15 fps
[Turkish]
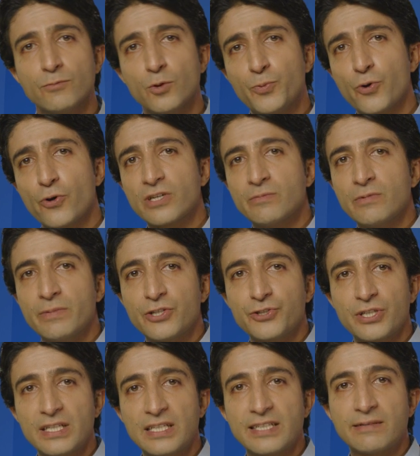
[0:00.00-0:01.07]
Bu programı
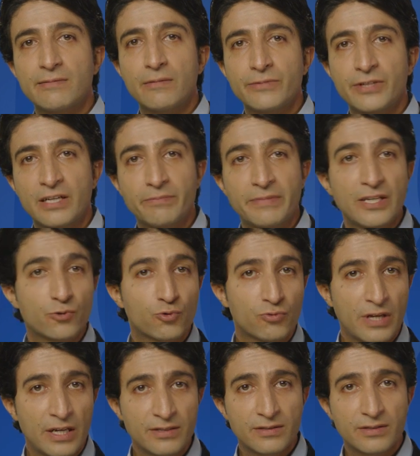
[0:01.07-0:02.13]
başarıyla tamamlayan
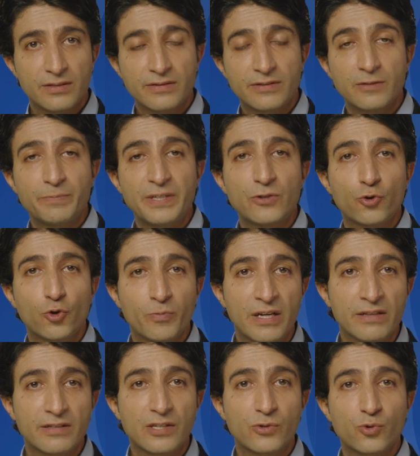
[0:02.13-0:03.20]
mezunlar tıbbi
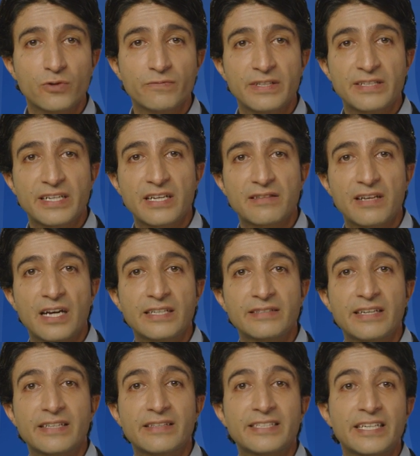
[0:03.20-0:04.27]
dokümantasyon ve
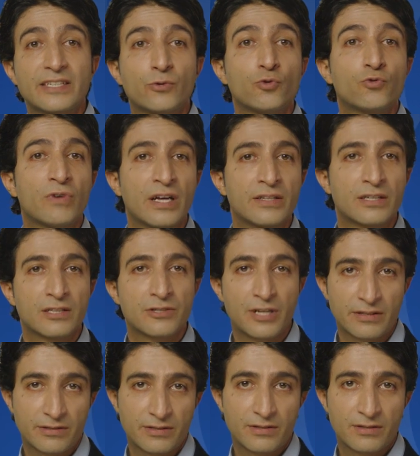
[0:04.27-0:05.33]
sekreterlik teknikeri ünvanı
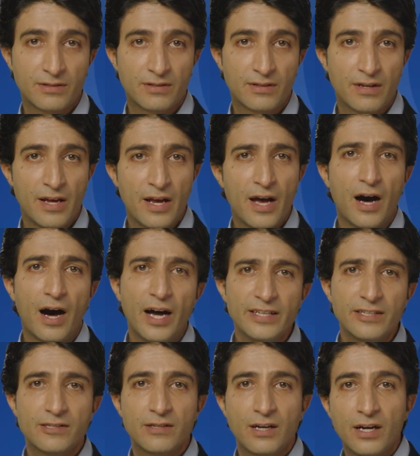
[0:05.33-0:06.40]
alacaktır.
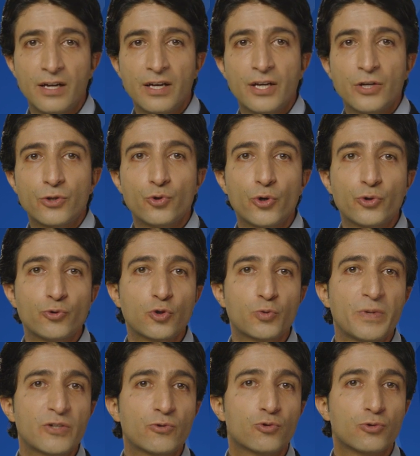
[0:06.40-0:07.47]
Ayrıca YÖK
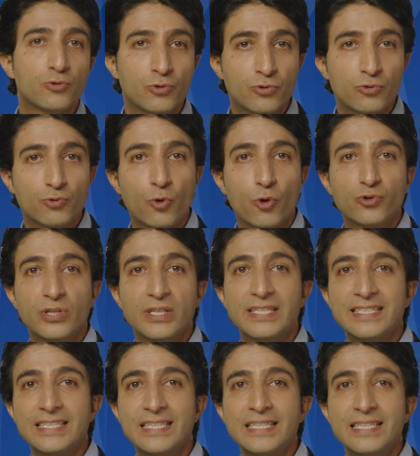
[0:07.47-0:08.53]
Yürütme Kurulu'nun
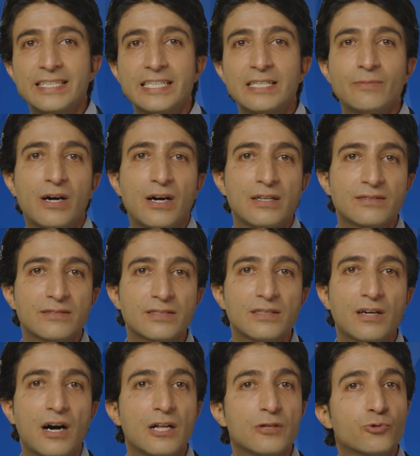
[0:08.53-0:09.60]

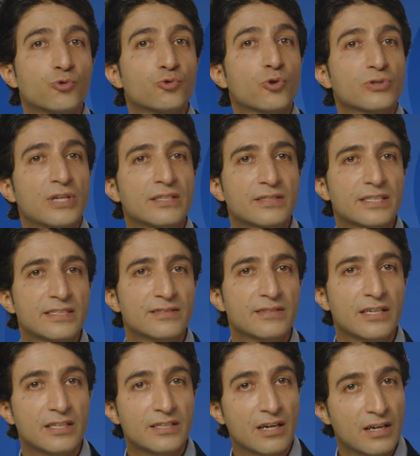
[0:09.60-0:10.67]
92-26-698
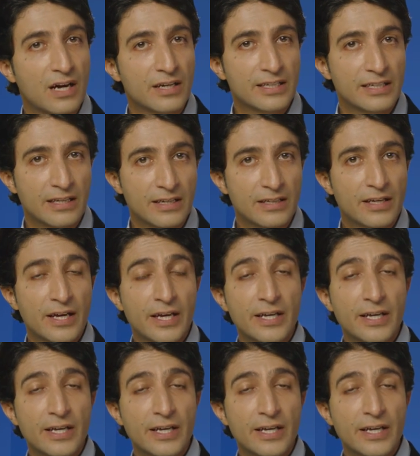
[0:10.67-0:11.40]
sayılı kararı ile